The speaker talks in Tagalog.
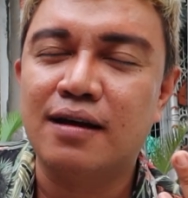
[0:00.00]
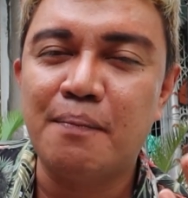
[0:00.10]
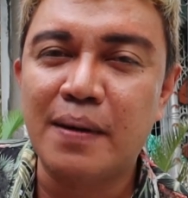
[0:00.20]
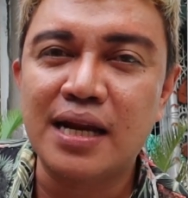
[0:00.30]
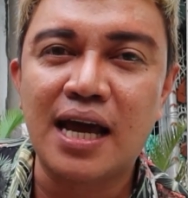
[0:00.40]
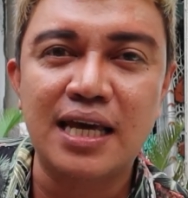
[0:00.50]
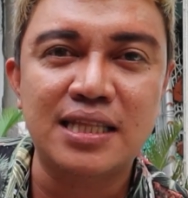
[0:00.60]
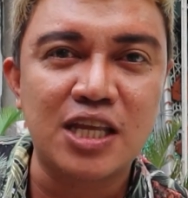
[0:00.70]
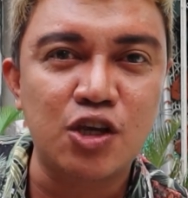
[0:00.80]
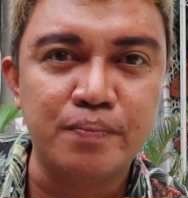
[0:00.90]
kapag
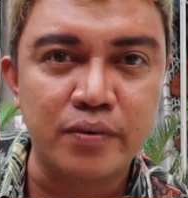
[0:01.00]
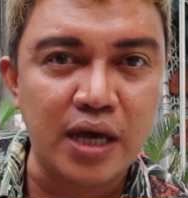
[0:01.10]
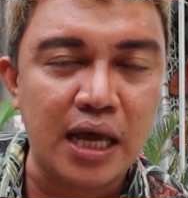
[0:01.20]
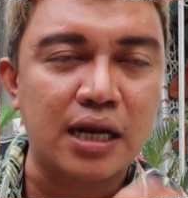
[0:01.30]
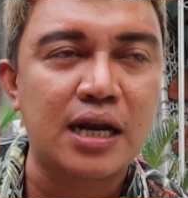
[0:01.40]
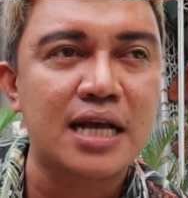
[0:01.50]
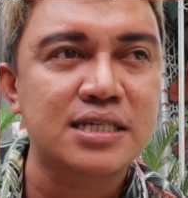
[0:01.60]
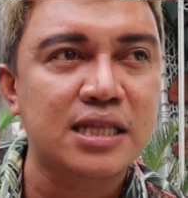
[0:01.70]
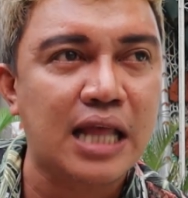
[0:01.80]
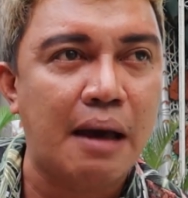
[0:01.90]
nakita nyo po yan na
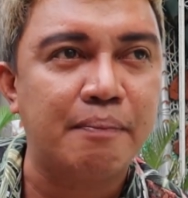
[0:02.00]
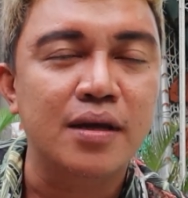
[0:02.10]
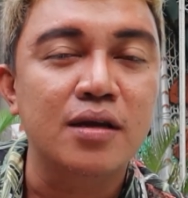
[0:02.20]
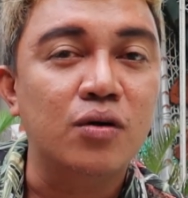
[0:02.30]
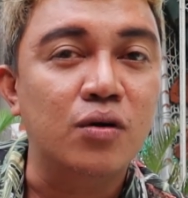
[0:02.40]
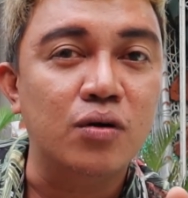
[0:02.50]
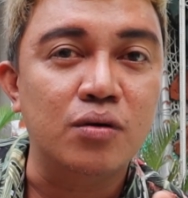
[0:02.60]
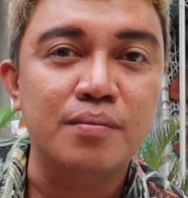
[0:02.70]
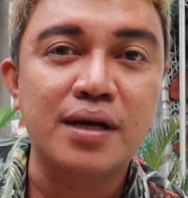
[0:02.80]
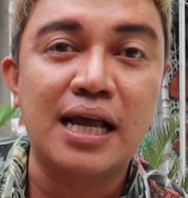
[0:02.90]
nasa top,
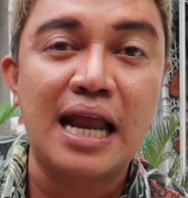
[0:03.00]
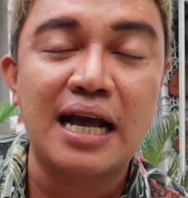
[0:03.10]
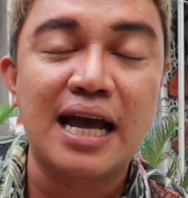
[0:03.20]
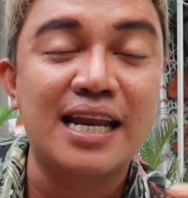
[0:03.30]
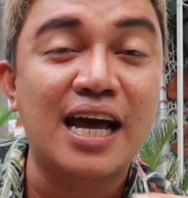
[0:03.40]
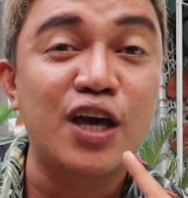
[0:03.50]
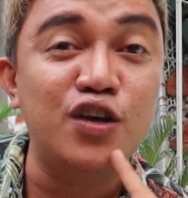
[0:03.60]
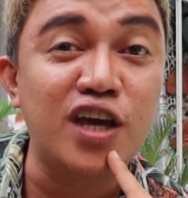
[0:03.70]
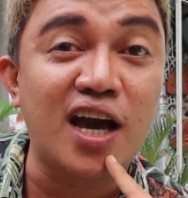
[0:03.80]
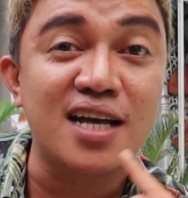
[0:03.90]
Oh, mag-alaga na
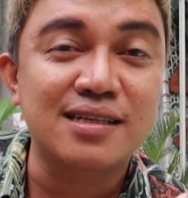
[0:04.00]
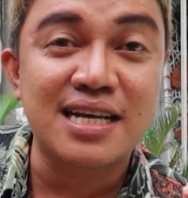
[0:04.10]
kayo niya.